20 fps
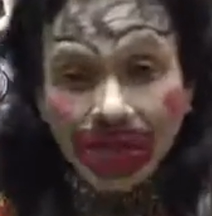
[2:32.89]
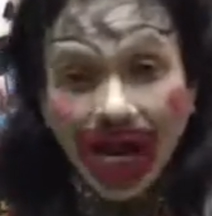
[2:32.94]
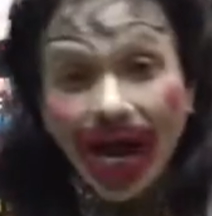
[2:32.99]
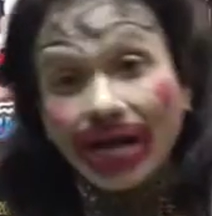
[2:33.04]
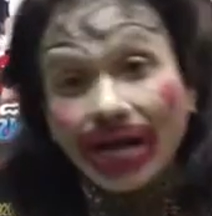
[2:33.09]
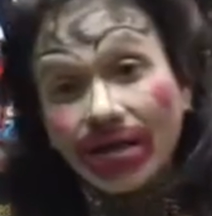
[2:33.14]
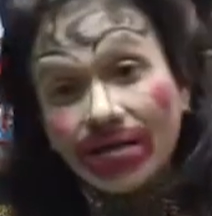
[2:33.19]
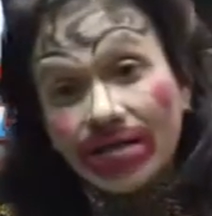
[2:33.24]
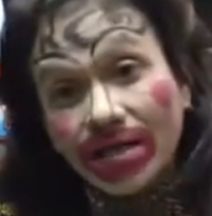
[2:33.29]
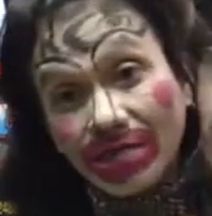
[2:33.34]

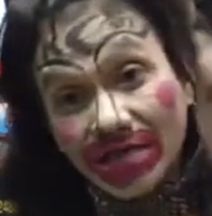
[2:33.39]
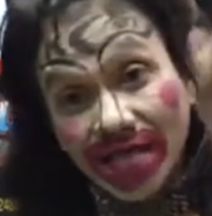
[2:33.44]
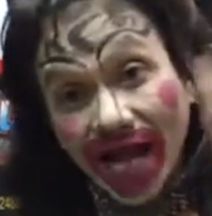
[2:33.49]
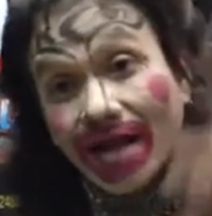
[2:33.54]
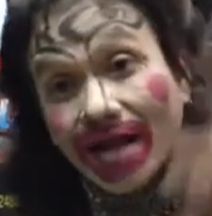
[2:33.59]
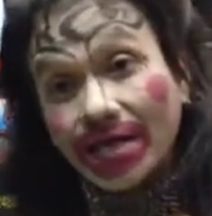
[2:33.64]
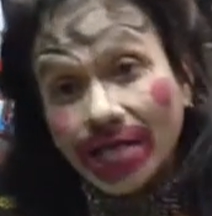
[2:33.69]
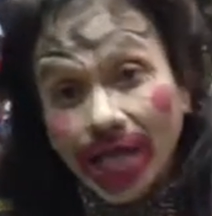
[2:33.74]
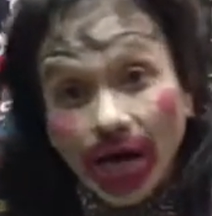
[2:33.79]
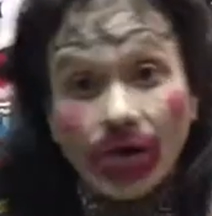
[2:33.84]
ทางขึ้นจะมี
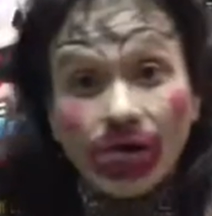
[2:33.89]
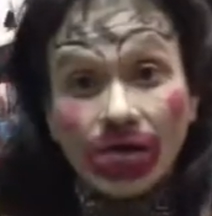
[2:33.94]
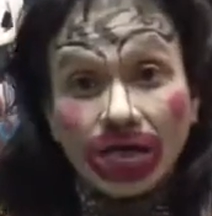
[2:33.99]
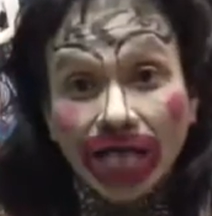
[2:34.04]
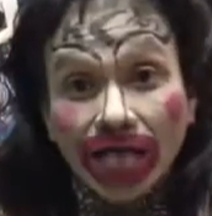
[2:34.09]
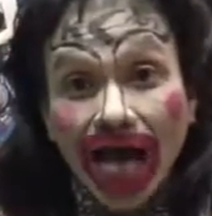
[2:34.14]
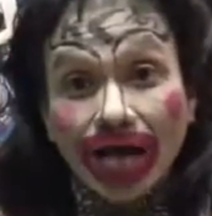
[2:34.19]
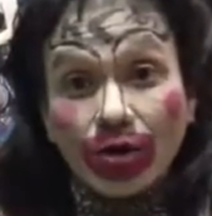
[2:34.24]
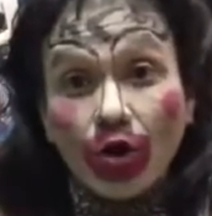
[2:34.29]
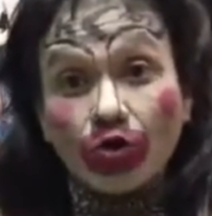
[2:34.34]
ทางเดียว
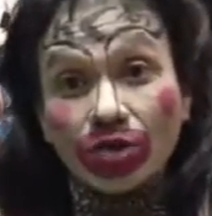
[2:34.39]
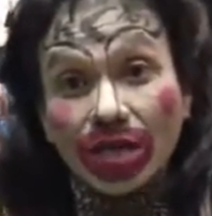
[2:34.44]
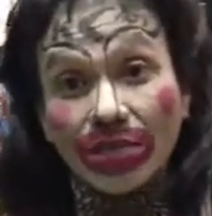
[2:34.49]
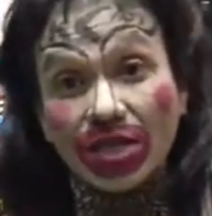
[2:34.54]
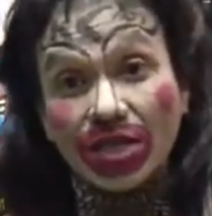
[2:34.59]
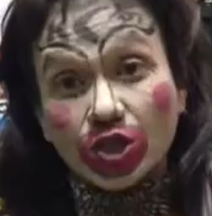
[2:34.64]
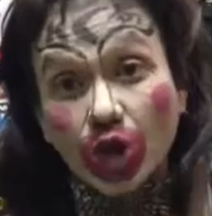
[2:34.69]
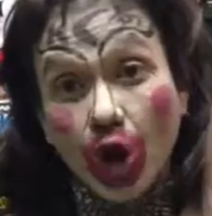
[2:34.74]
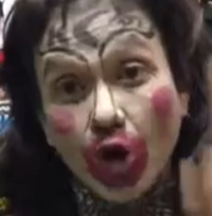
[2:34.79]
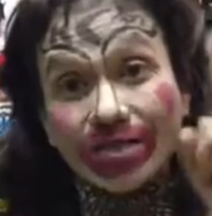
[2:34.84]
ทางลงจะ
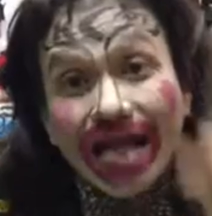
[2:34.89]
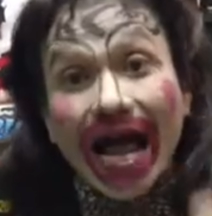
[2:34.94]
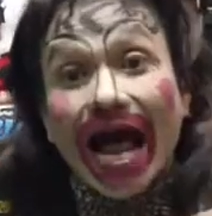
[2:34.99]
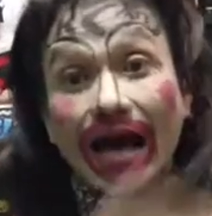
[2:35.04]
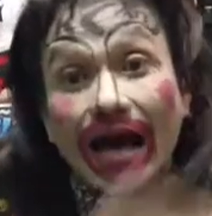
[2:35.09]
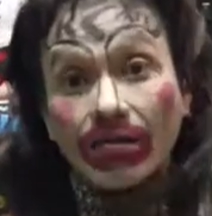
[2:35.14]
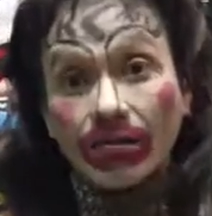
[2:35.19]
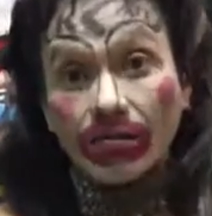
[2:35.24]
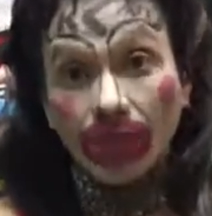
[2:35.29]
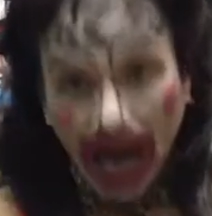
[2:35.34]
มีสอง
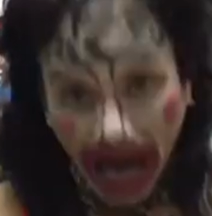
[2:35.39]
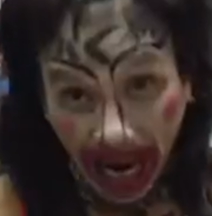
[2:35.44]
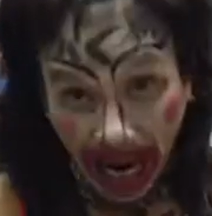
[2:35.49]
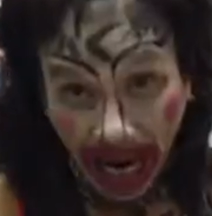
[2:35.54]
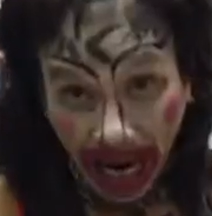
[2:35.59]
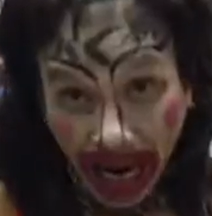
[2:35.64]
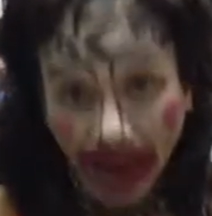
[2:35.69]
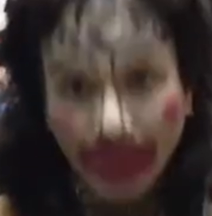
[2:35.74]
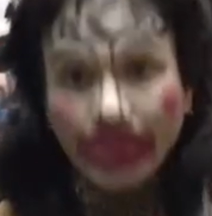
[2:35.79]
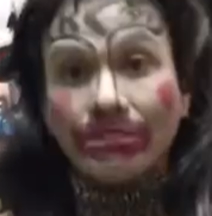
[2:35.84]
ทางอ่า